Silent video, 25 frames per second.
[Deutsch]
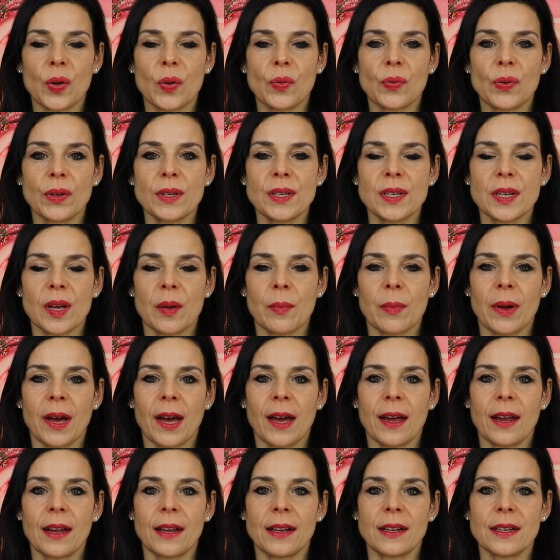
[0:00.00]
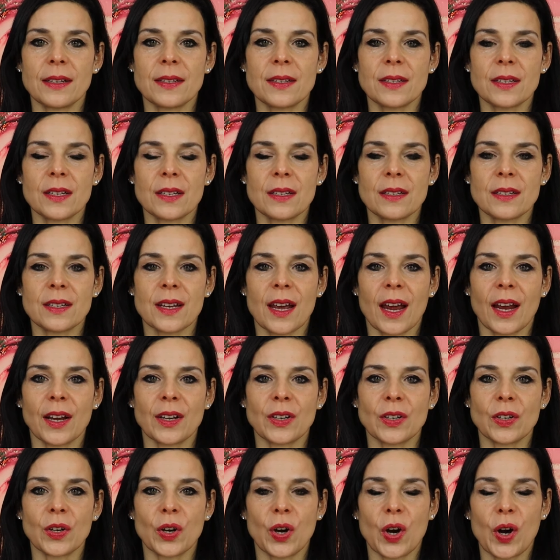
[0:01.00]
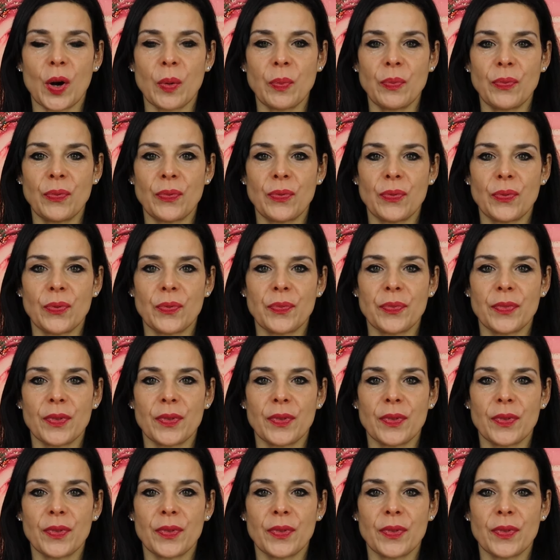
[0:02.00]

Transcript: von deinem Hals in deinen Kopf